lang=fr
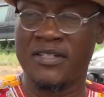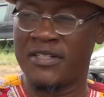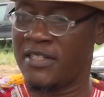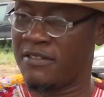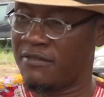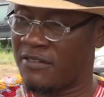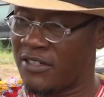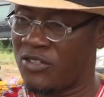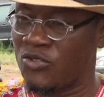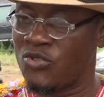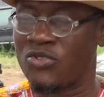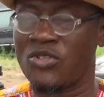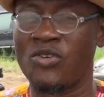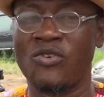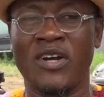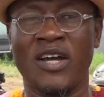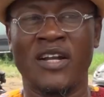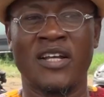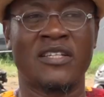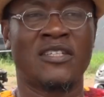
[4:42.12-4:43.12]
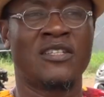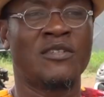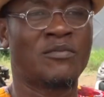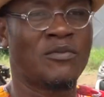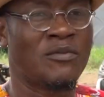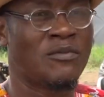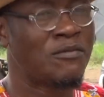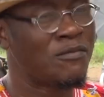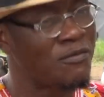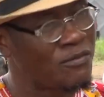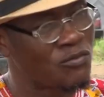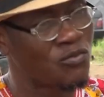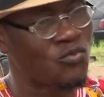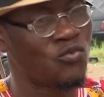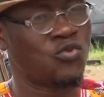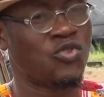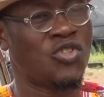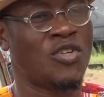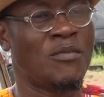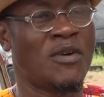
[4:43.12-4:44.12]
et venir jusqu'au garage ici pour
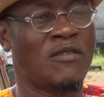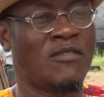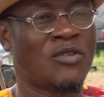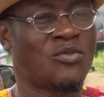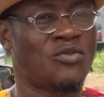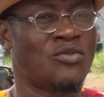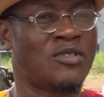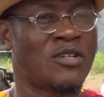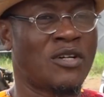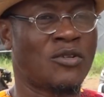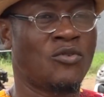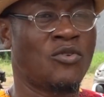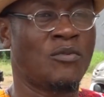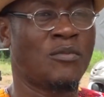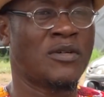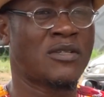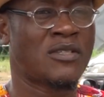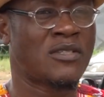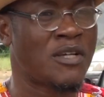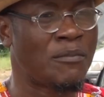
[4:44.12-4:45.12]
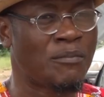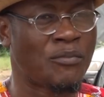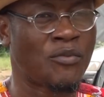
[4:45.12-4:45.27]
toucher ma voiture tranquillement, sans